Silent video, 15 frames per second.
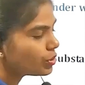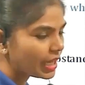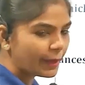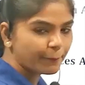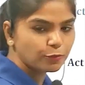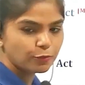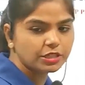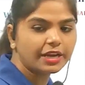टू
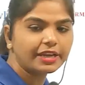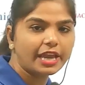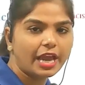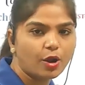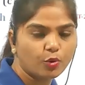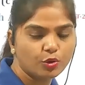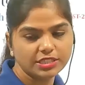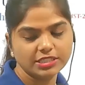टाइम पूछा
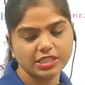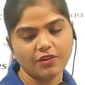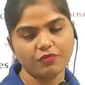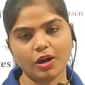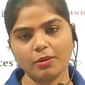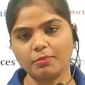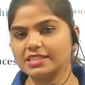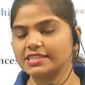गया है ओडिशा
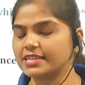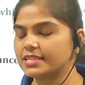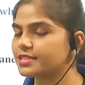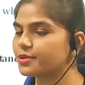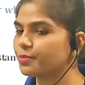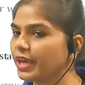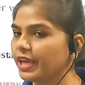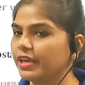
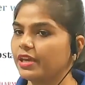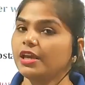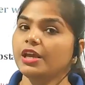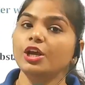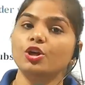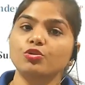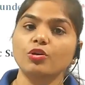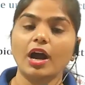फार्मासिस्ट में
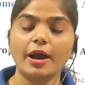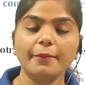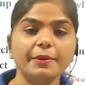तो